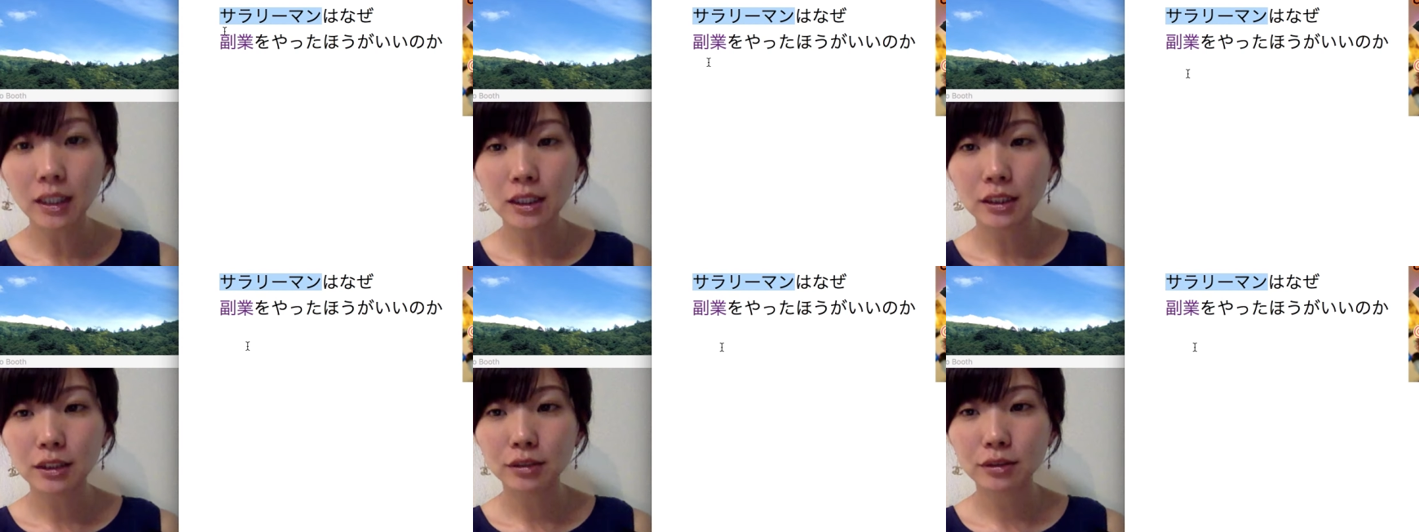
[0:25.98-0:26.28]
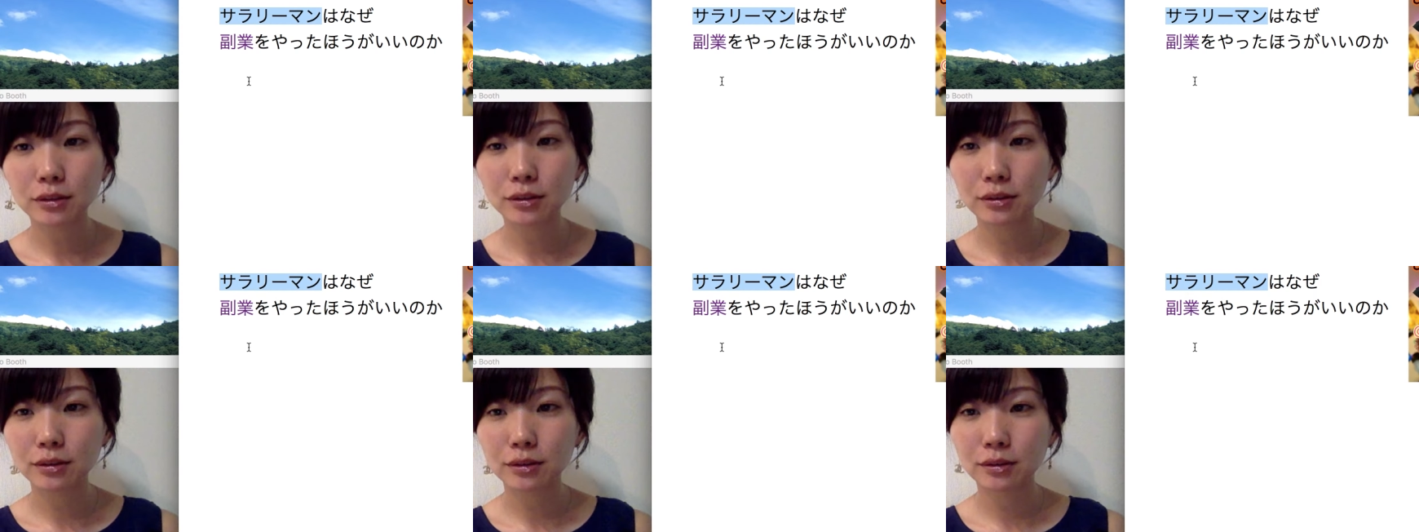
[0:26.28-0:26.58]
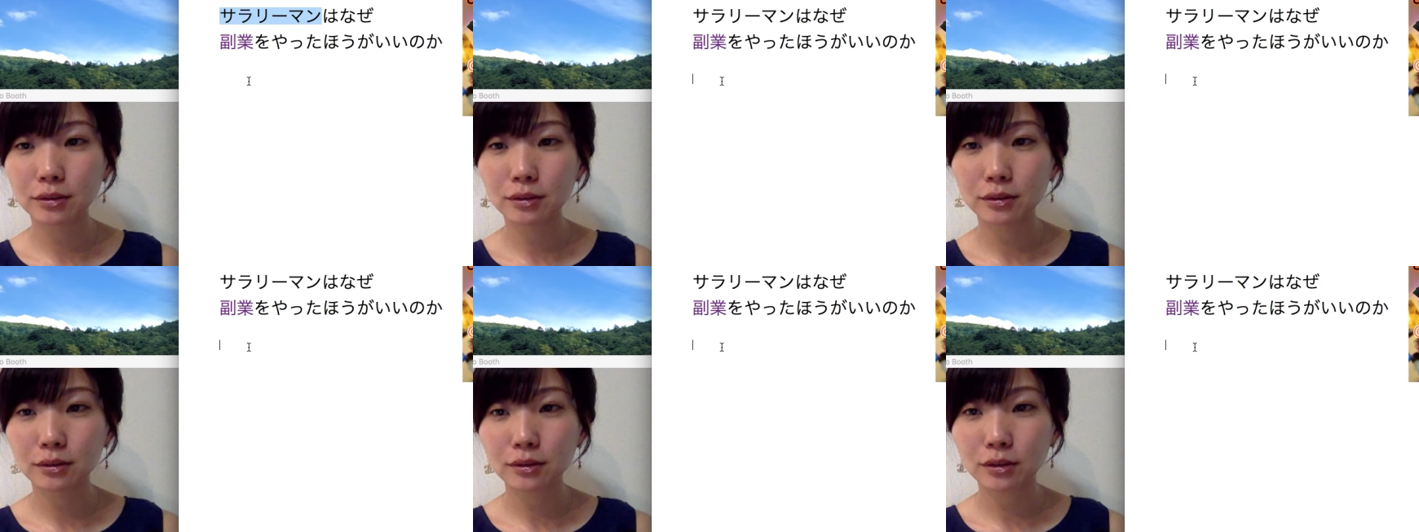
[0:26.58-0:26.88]

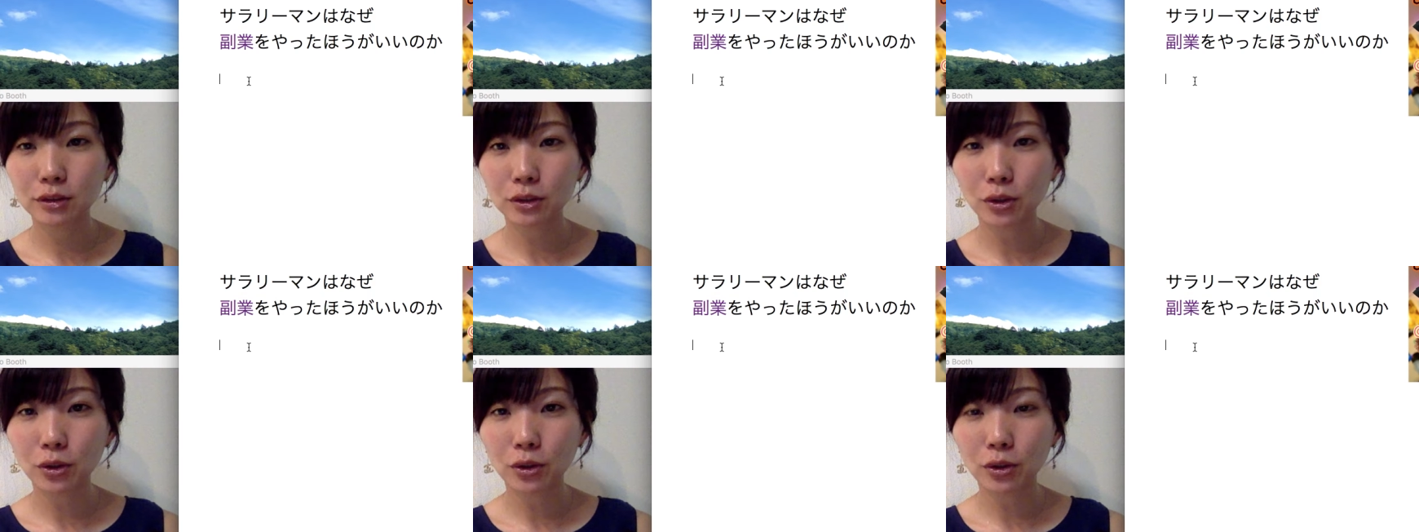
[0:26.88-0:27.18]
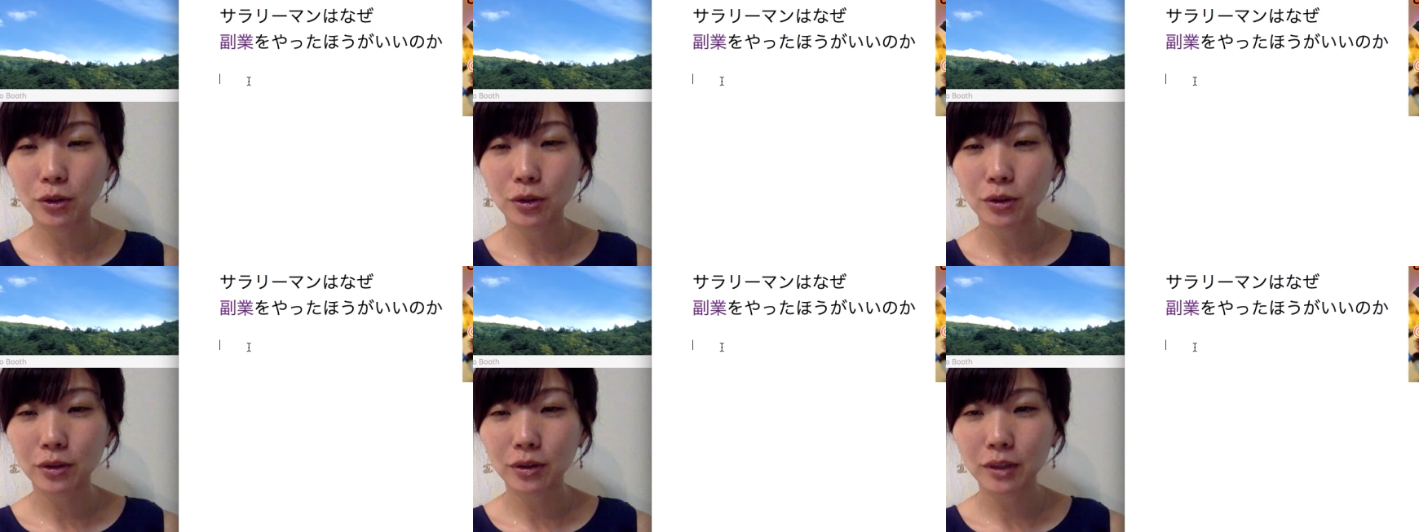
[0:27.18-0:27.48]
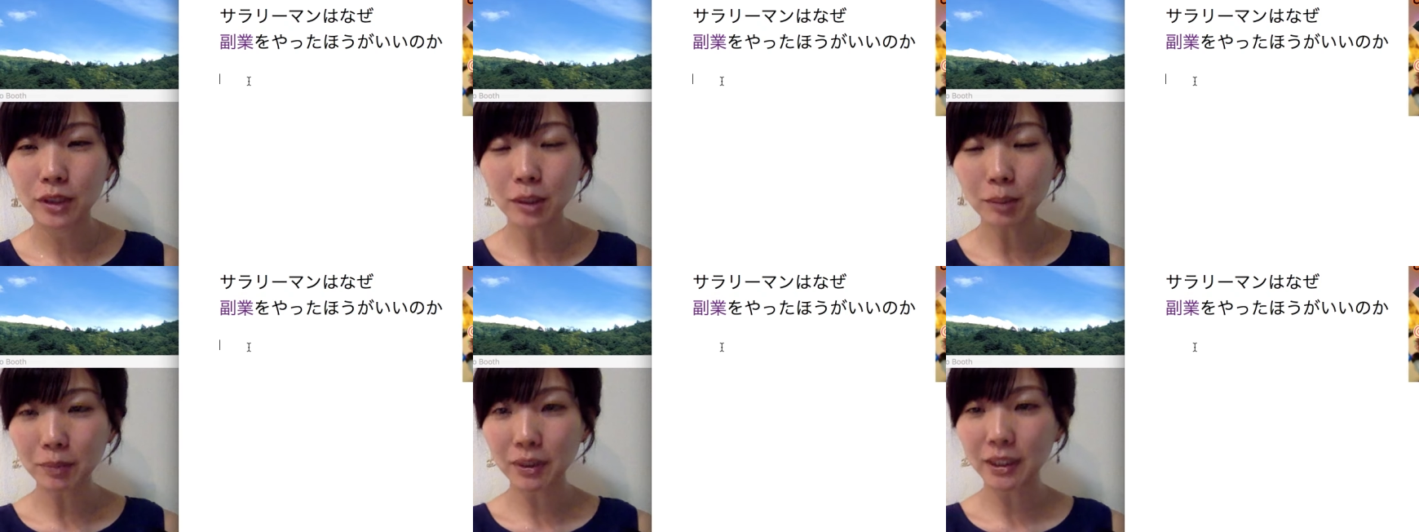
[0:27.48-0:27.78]
うーんと
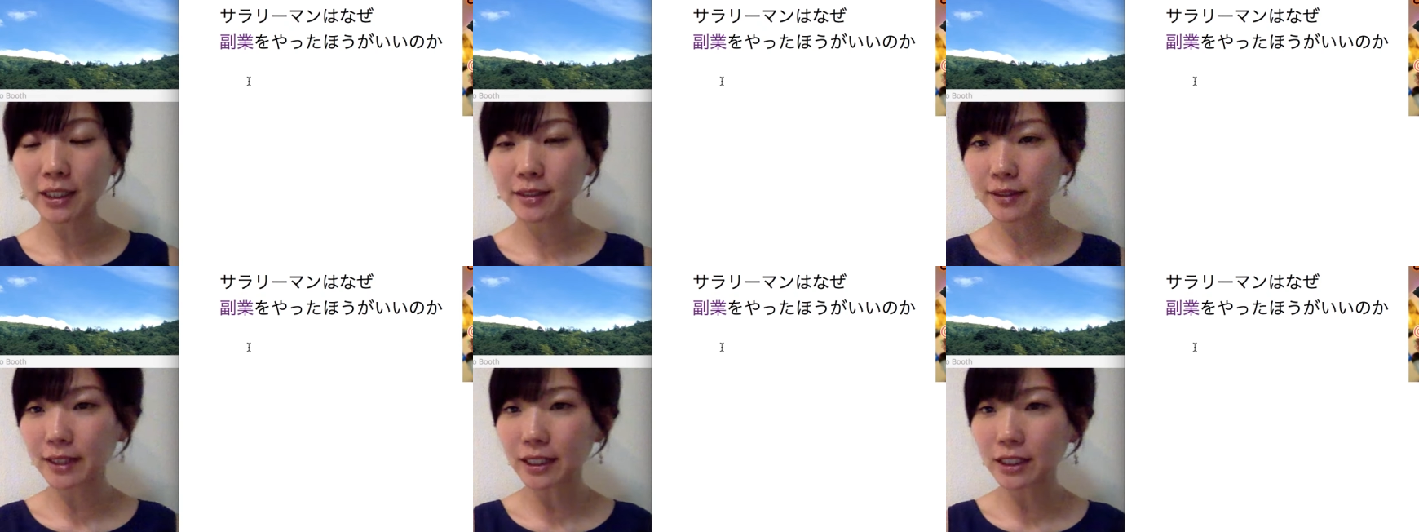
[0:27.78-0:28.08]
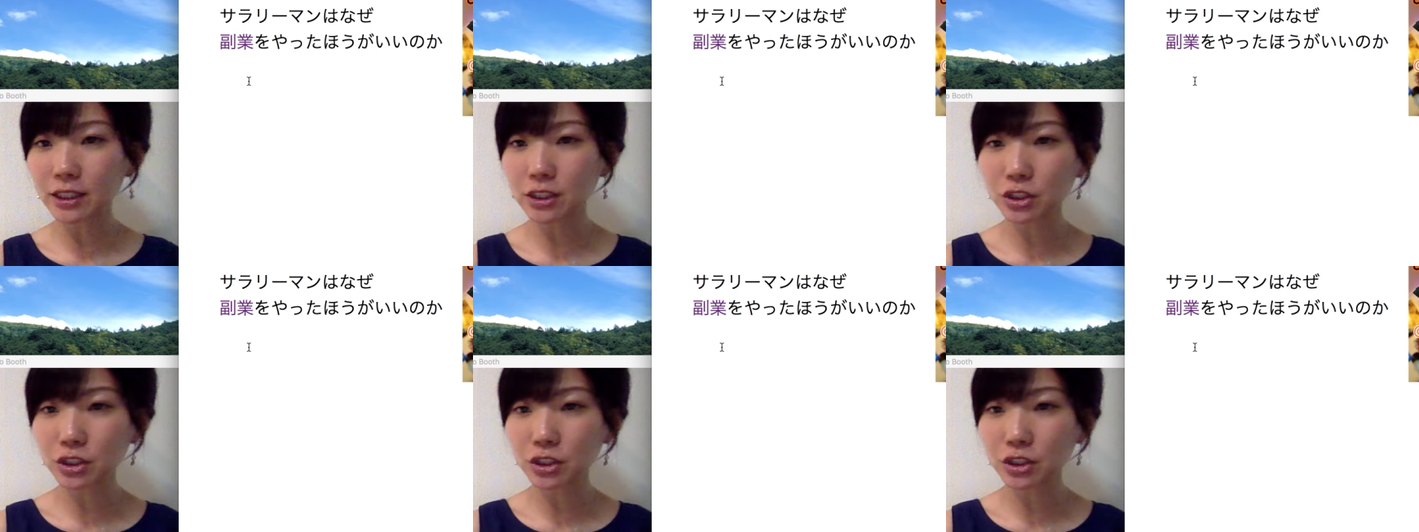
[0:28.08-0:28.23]
やっぱにじゅう、